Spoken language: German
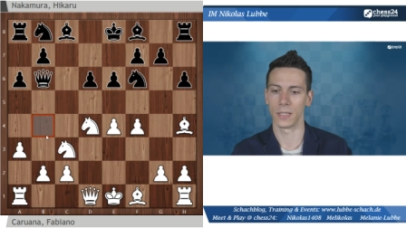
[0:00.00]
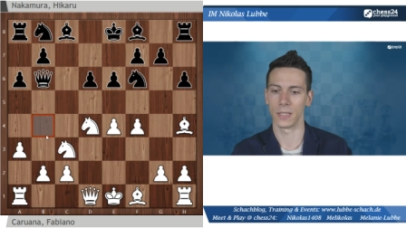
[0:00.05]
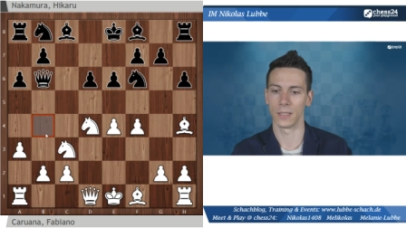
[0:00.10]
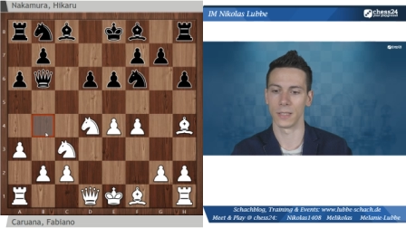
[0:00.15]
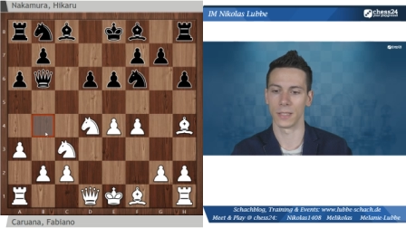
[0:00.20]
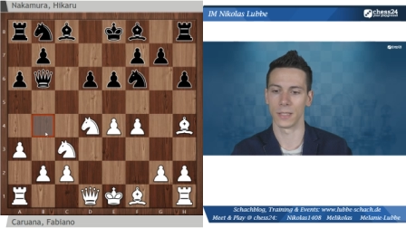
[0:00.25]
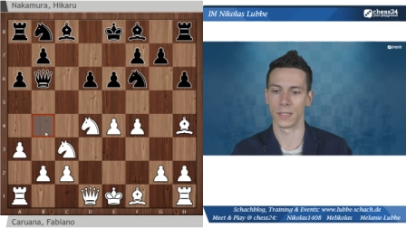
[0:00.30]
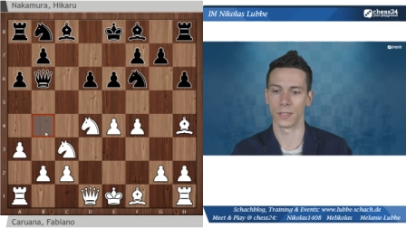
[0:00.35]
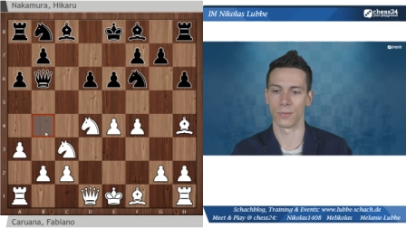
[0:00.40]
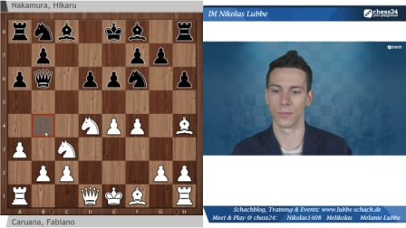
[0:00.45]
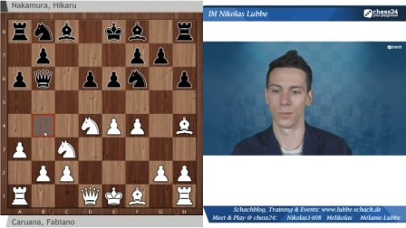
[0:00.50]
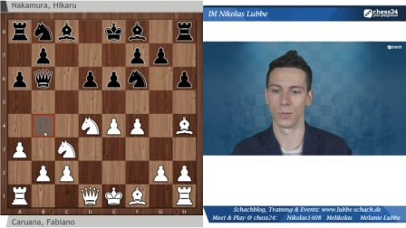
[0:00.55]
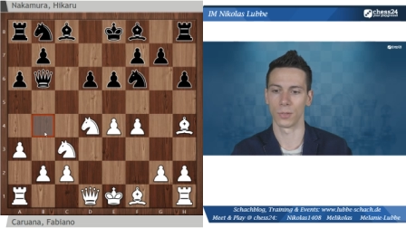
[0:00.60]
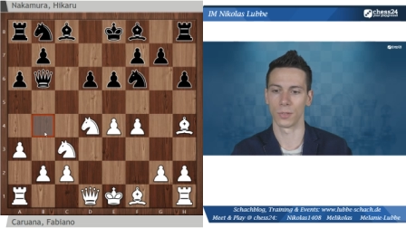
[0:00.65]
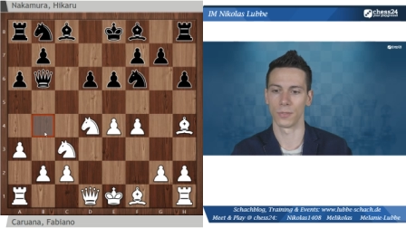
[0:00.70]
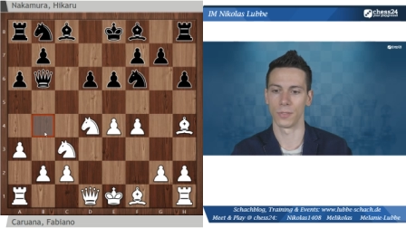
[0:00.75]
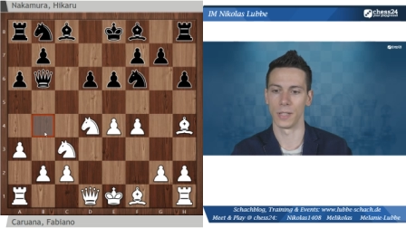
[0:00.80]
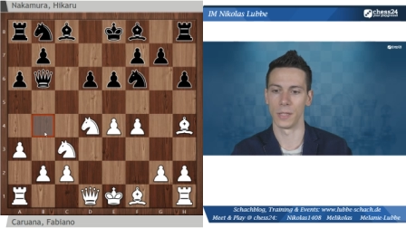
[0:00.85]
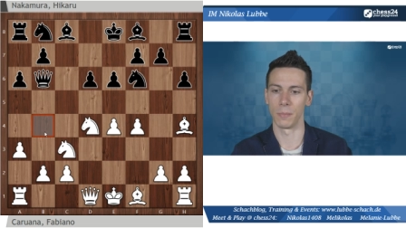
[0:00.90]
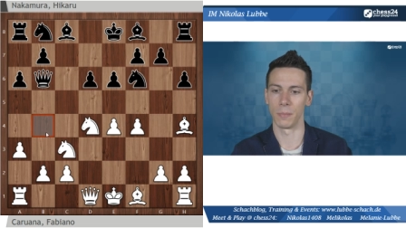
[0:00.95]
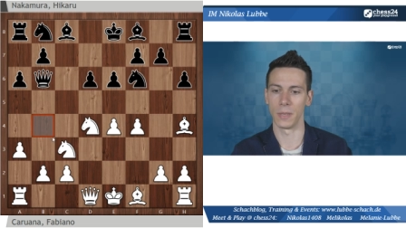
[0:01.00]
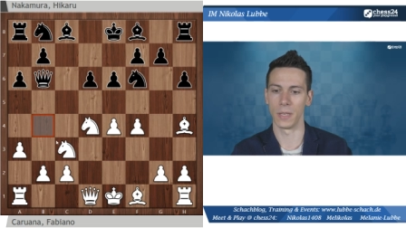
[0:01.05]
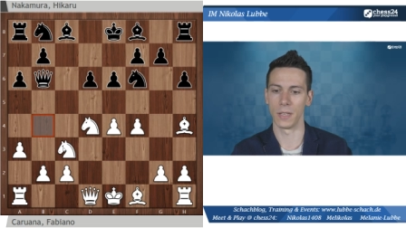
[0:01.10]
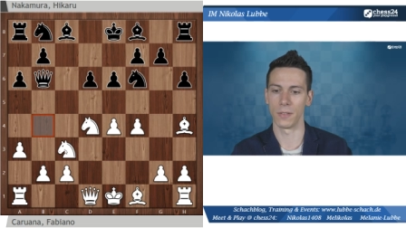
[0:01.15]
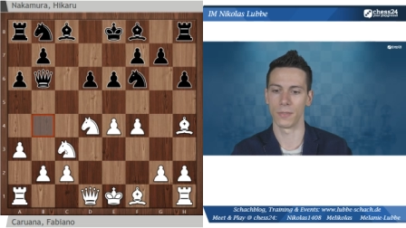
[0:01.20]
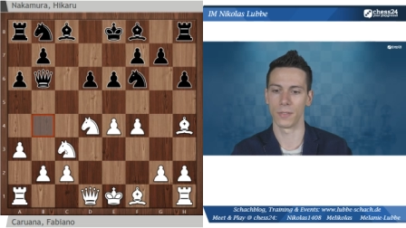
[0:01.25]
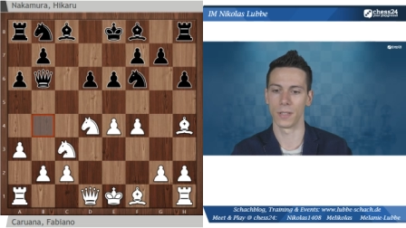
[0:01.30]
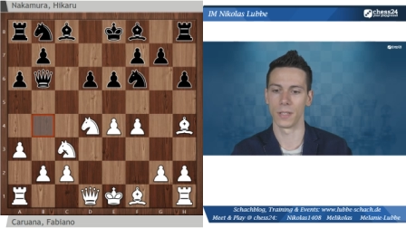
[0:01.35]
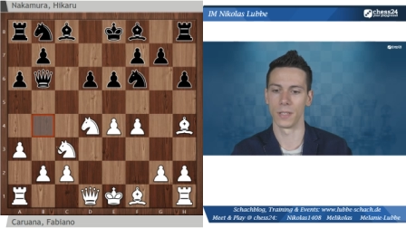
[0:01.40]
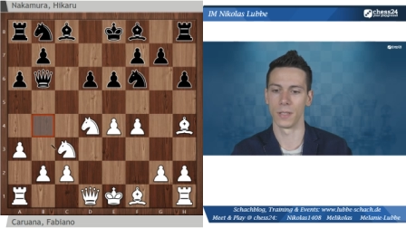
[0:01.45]
das Fluchtfeld
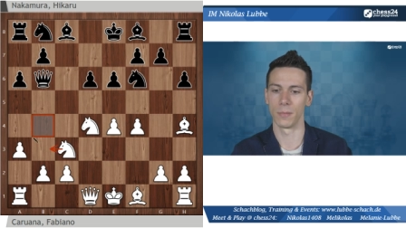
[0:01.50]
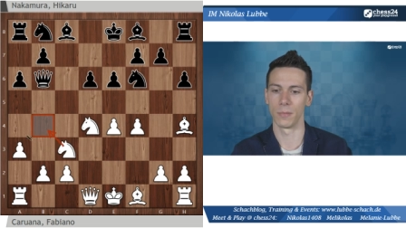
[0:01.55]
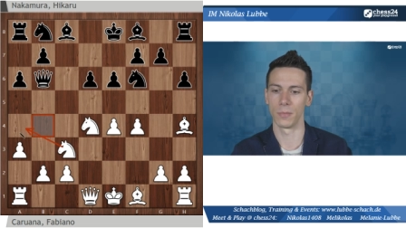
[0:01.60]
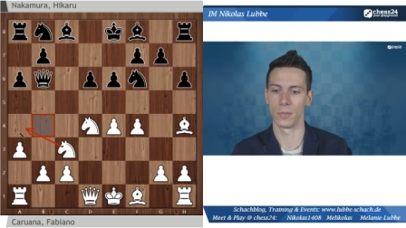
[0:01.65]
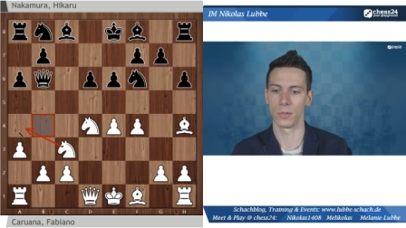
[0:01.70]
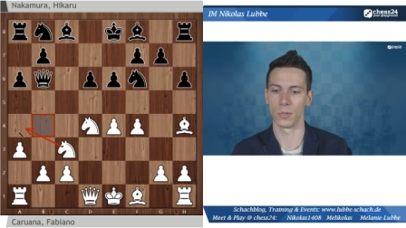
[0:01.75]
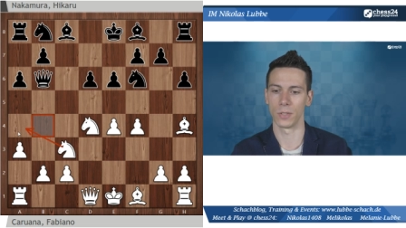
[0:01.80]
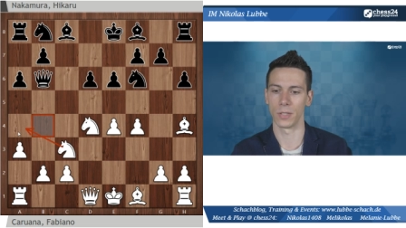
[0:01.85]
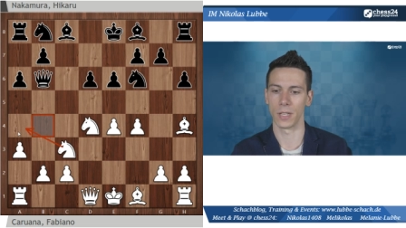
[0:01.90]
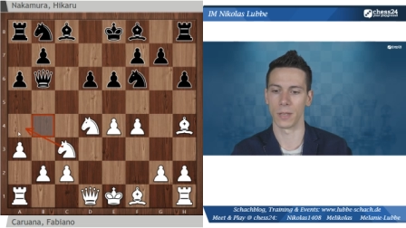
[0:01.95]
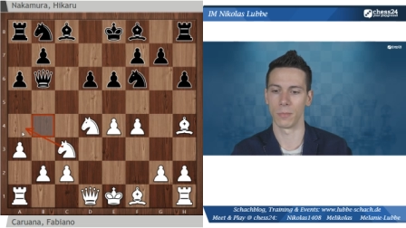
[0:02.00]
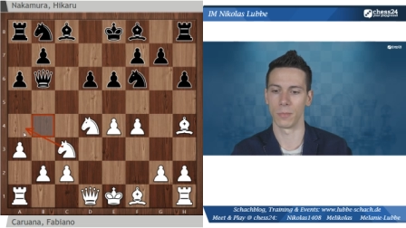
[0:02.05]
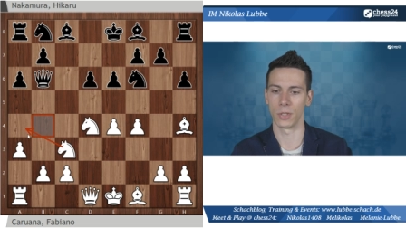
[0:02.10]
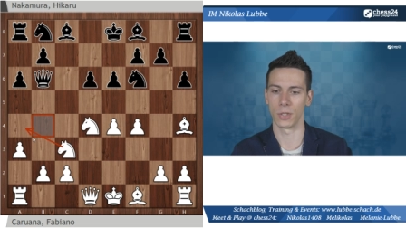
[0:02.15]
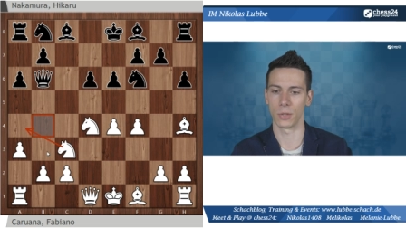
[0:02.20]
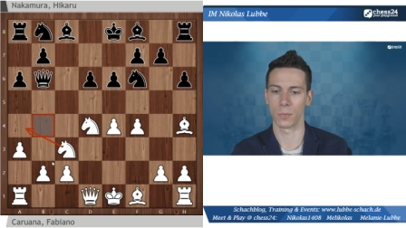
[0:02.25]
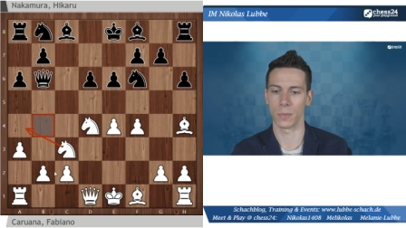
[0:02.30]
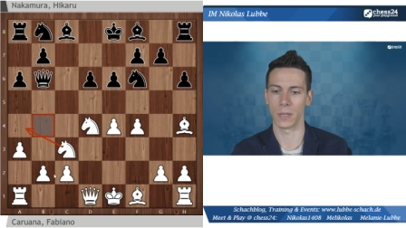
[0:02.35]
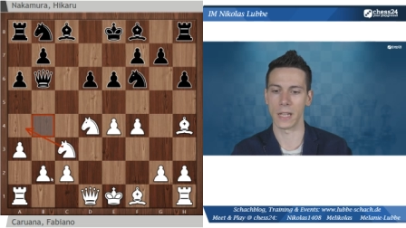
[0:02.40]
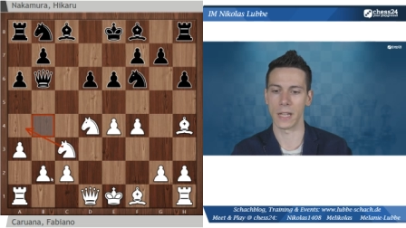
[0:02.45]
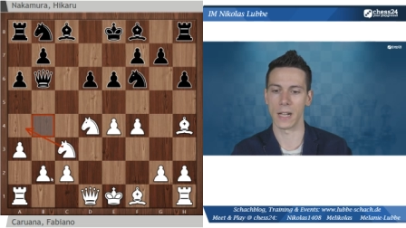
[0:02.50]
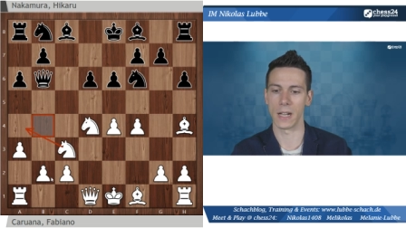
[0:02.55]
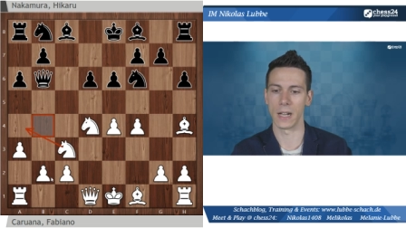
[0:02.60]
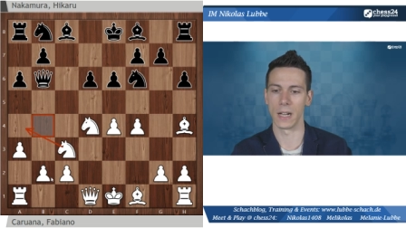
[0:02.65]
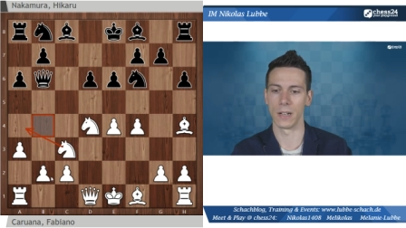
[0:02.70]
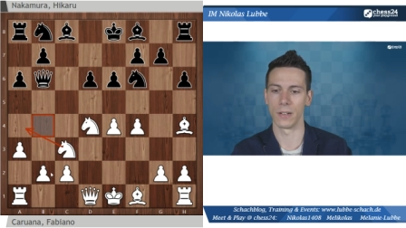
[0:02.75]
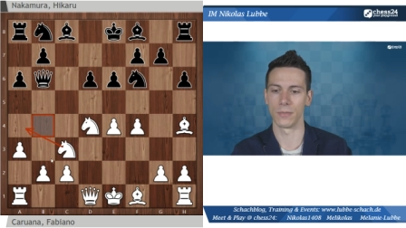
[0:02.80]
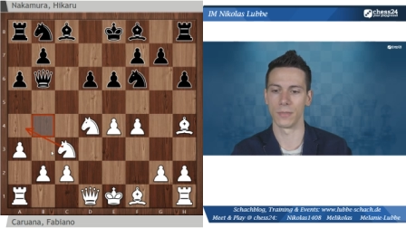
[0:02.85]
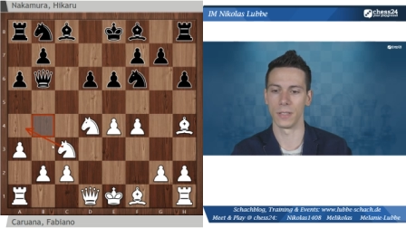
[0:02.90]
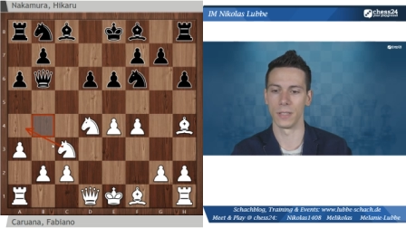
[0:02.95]
B4 nimmt und dann mit Springer
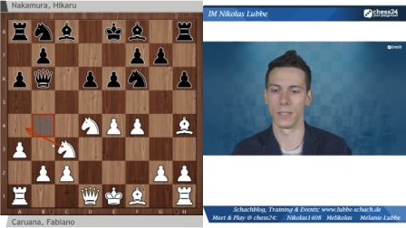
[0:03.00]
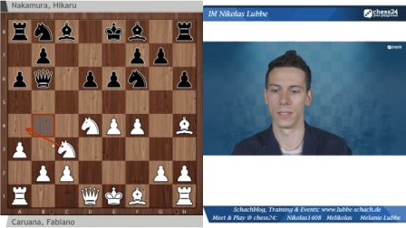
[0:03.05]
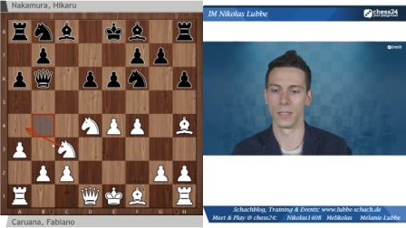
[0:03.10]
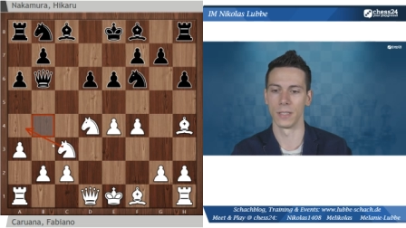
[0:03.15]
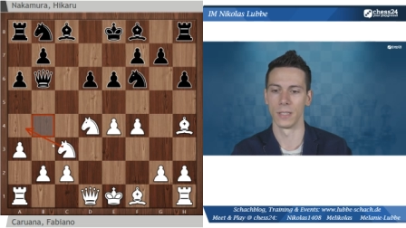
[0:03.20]
A4,